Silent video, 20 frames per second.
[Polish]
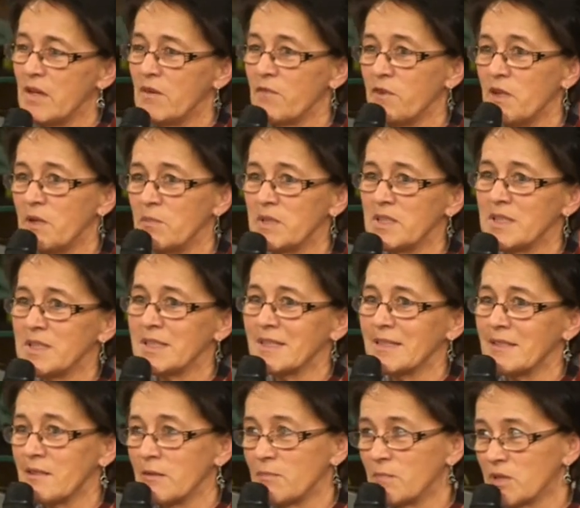Film
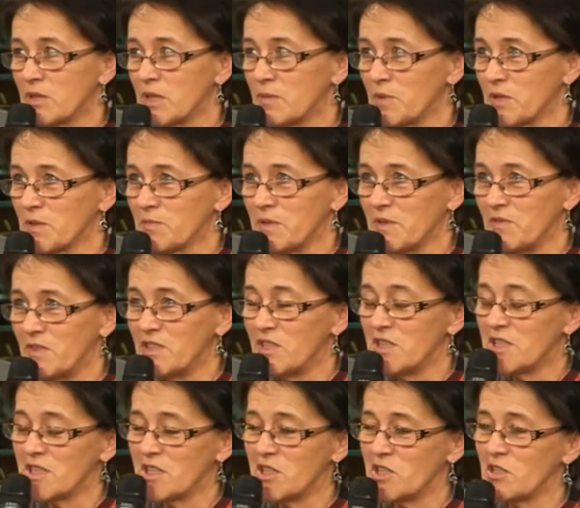jest, to mogę
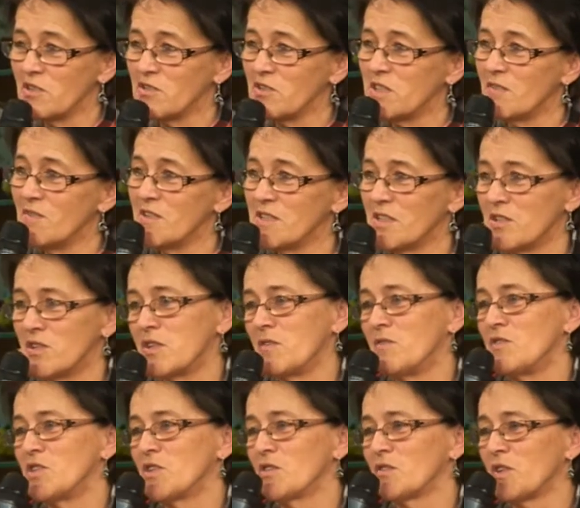podpowiedzieć, z
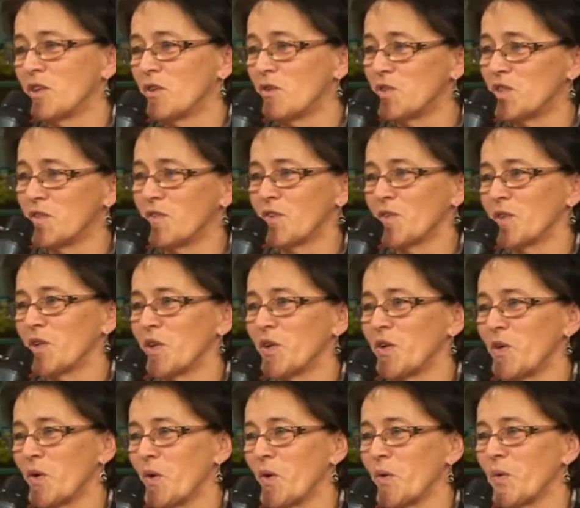1999
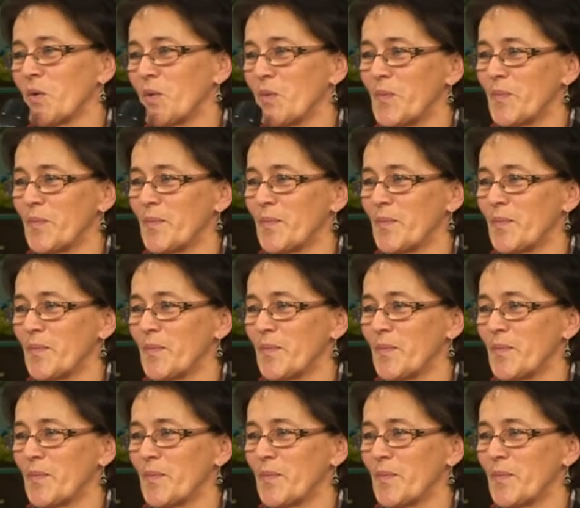roku